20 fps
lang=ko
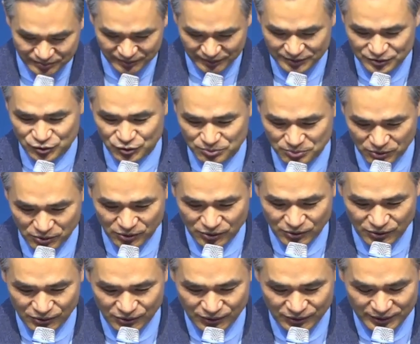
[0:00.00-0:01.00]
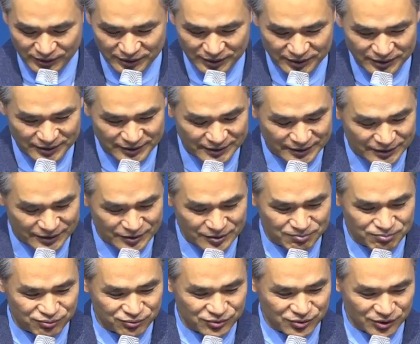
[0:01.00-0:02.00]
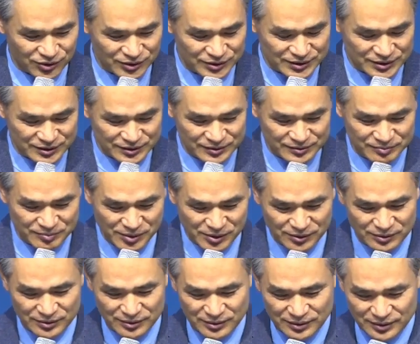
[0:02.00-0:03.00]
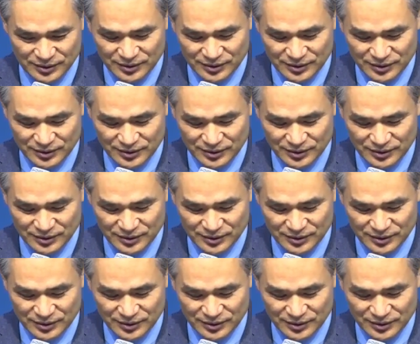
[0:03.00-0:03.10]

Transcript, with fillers: 축복. 예. 그럼 붙어 있으면